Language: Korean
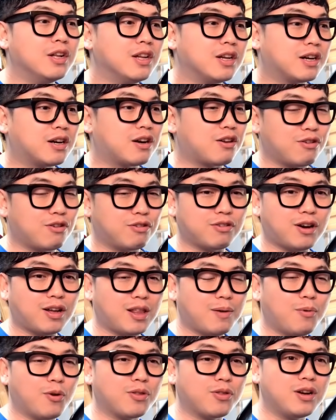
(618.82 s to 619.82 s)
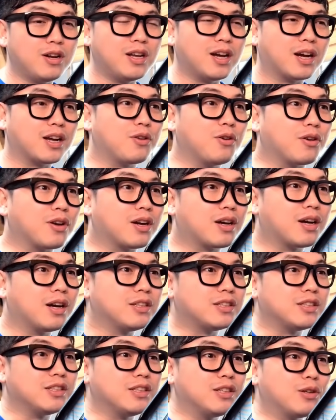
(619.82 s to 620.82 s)
그래서 여튼간에 뭐 오늘 이야기는
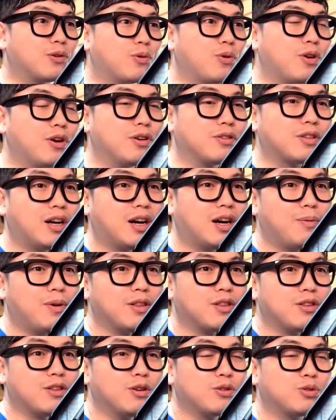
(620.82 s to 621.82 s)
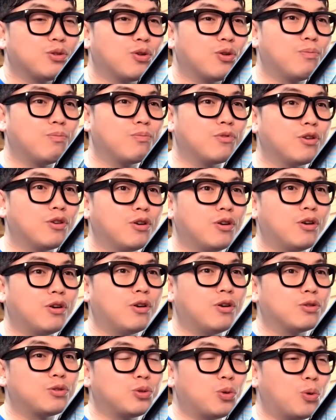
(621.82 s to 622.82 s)
여기까지고요. 다음에는요 조금
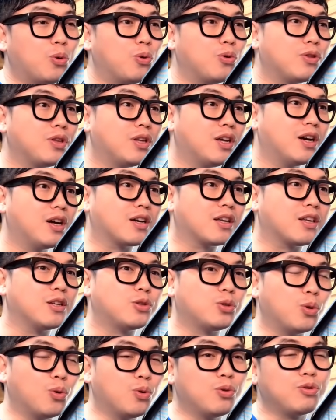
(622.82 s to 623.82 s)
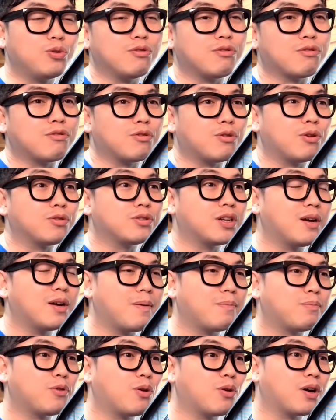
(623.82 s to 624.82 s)
더 좋은 이야기, 좋은 뉴스로
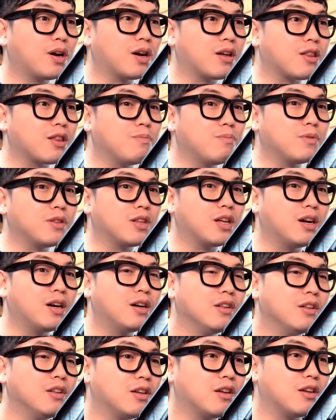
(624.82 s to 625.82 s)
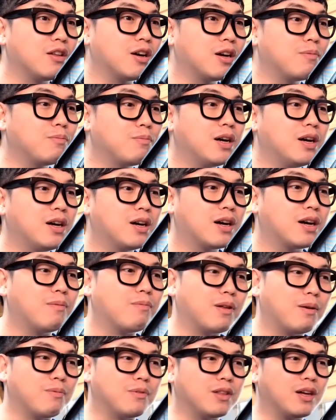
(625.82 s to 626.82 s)
찾아뵙도록 하겠습니다. 이상입니다.
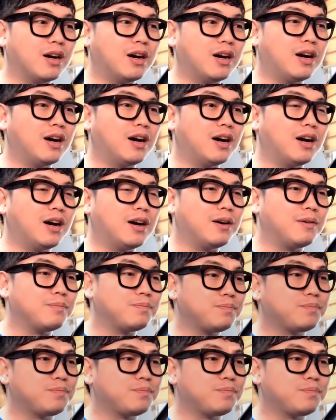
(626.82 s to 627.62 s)
감사합니다.